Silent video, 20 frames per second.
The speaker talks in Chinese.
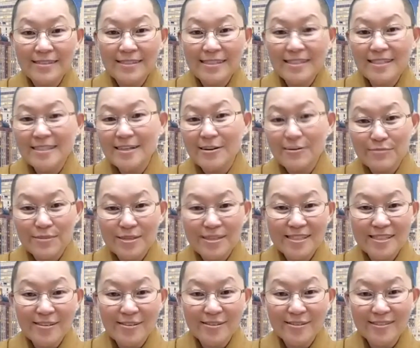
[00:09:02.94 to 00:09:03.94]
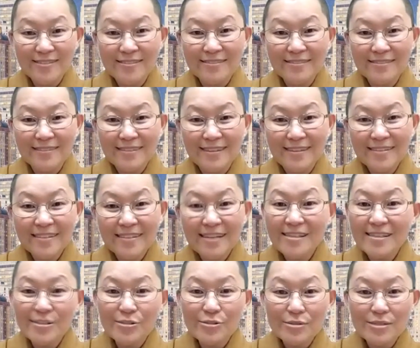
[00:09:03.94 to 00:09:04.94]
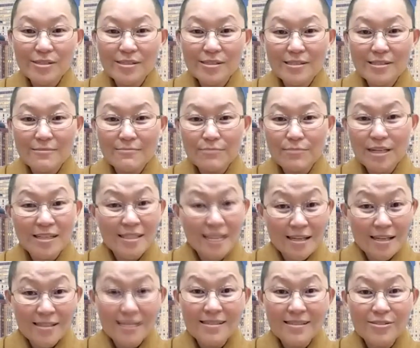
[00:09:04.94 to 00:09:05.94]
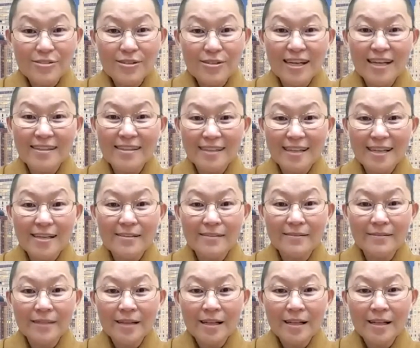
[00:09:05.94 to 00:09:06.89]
计较比较的。那也就是以平常心去看待。